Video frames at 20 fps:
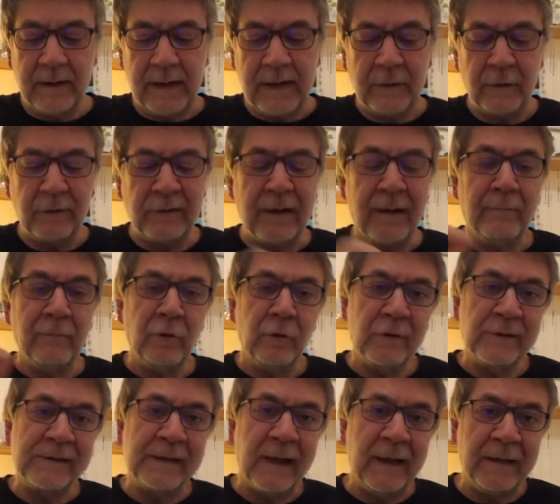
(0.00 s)
en önemli
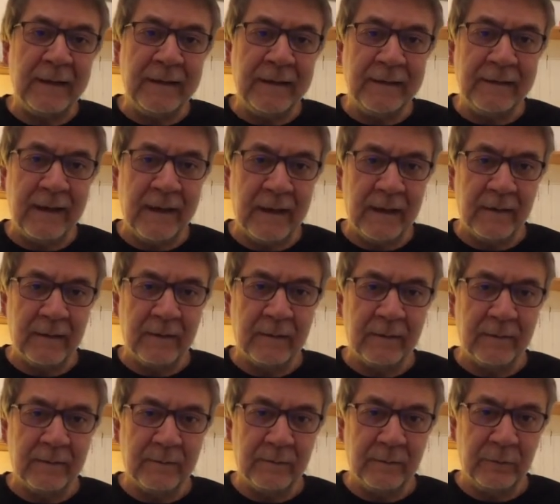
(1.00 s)
özelliği de
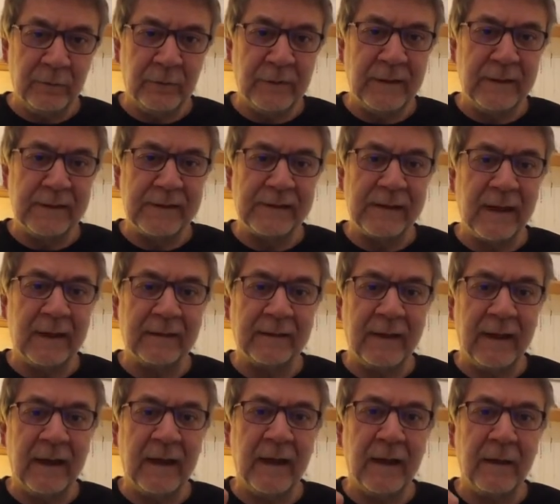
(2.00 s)

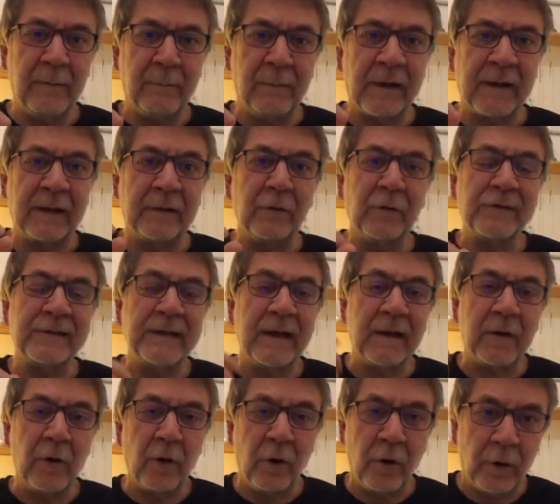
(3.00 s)
Yunanistan'da
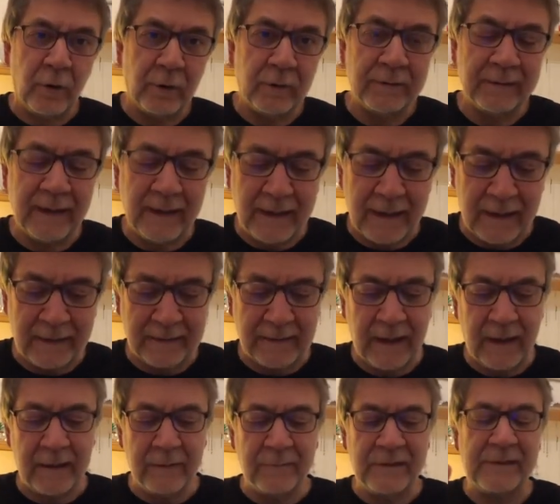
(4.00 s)
paradosyako denen
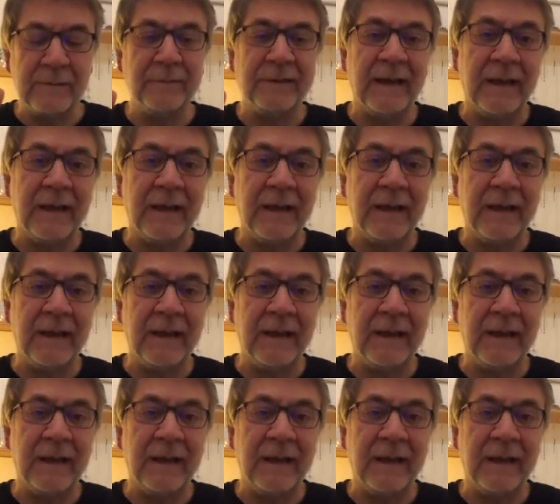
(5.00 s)
yani bizim